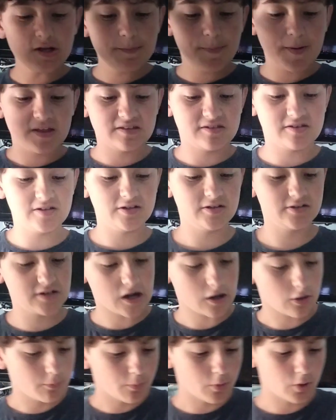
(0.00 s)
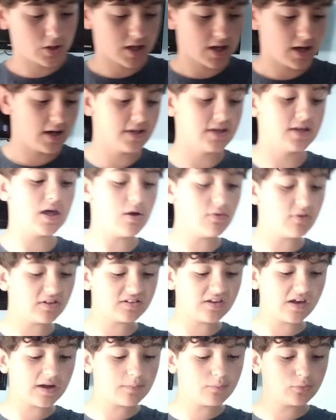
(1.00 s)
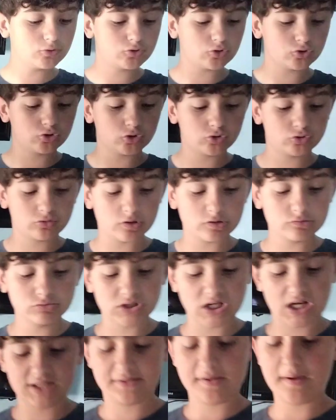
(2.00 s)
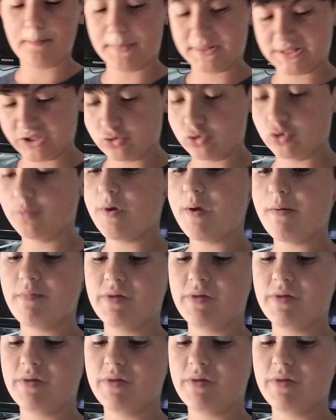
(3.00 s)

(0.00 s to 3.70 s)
ne pensi di Dragon Ball Kai? È una serie molto sottovalutata, ma secondo me